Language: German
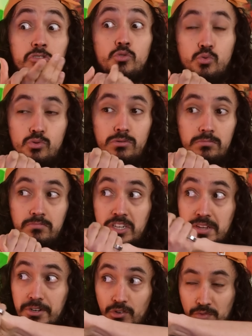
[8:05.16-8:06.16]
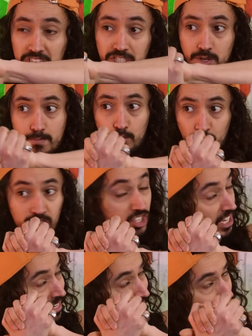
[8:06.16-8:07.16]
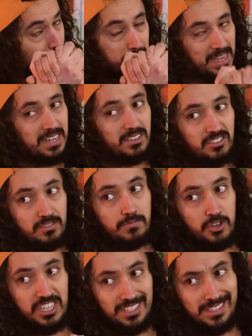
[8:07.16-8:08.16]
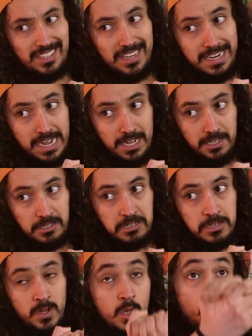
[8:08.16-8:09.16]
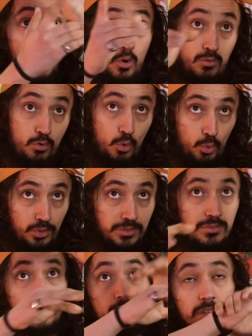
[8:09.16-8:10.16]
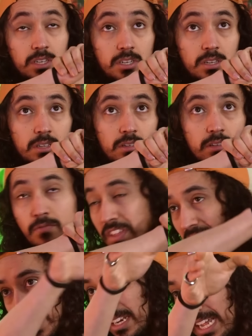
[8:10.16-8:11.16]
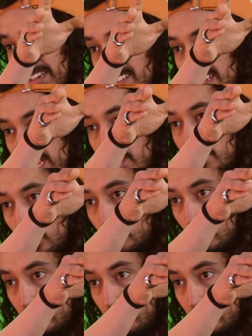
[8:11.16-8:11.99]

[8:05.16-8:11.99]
es cool, weil dann bin ich festgebunden, ich kann nirgends mehr anders hin für die nächsten zehn Jahre. Und wenn danach ein anderes Angebot